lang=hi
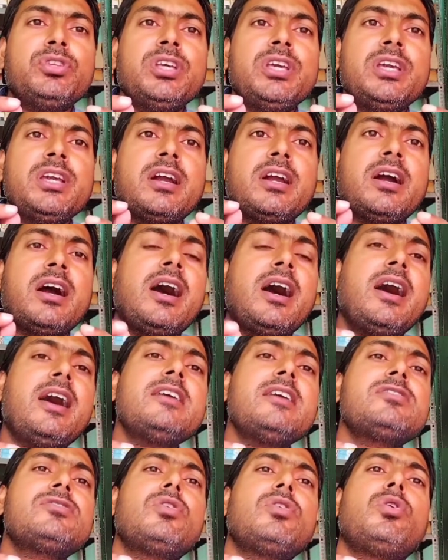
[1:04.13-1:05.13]
ही
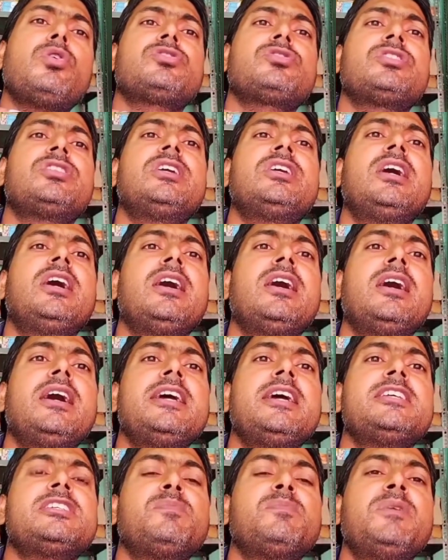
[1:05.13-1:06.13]
खास औषधियाँ हैं
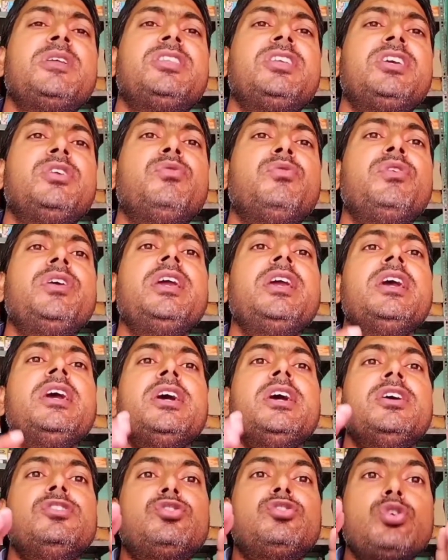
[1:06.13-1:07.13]
इसमें दी हुई
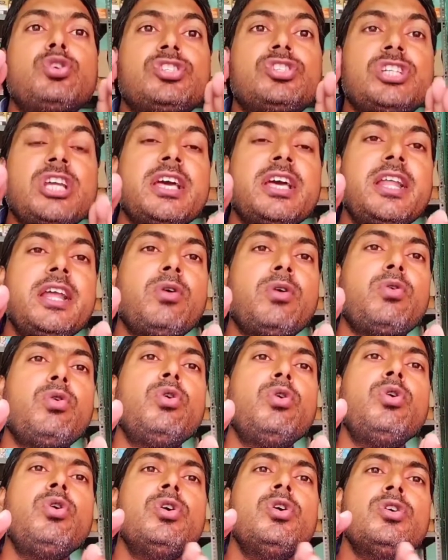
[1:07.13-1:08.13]
जो चेहरे को
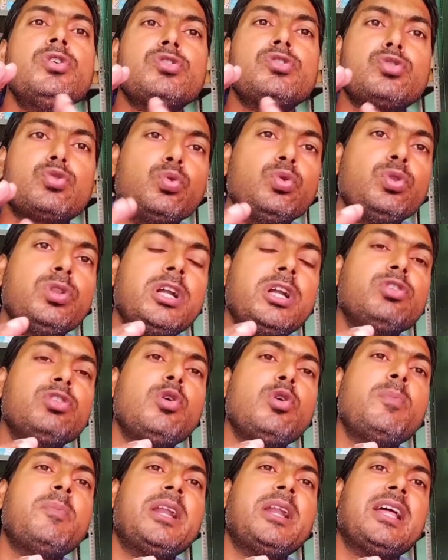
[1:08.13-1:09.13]
सुंदर तो
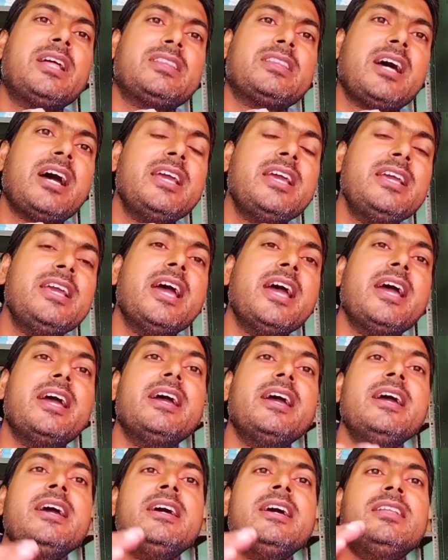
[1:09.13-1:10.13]
बनाता ही है
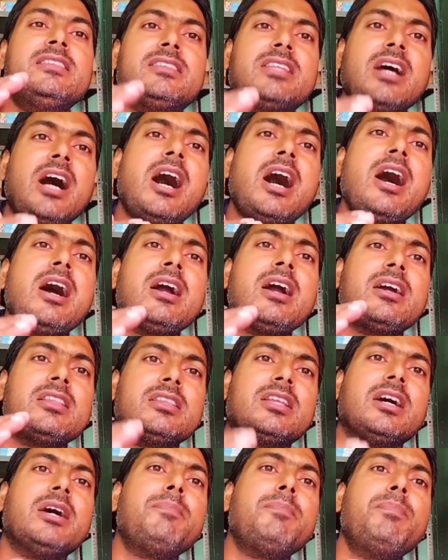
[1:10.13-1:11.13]
दाग
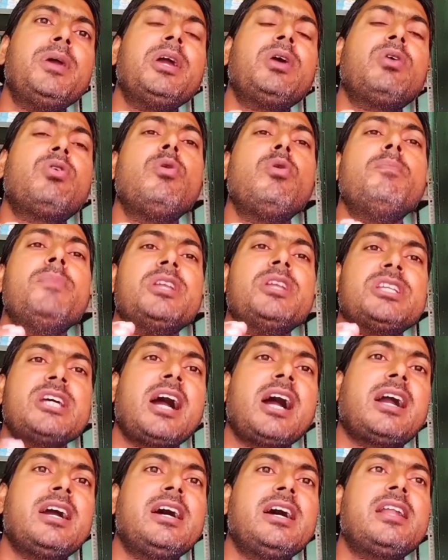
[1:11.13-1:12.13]
धब्बे को
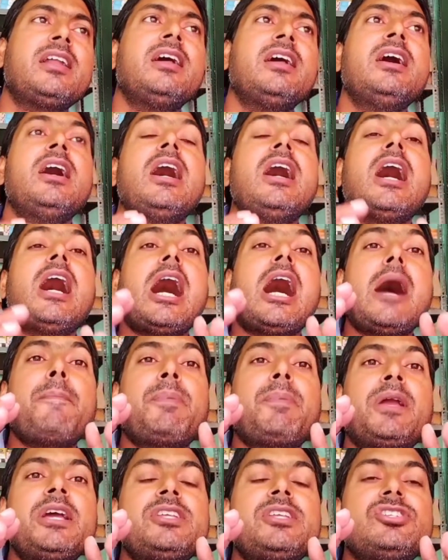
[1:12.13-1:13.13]
मिटाकर
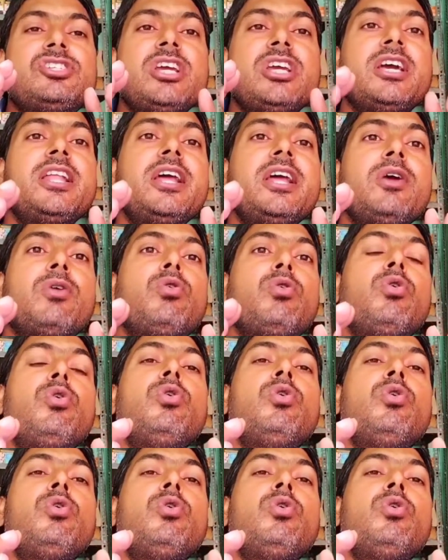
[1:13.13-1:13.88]
आपके चेहरे को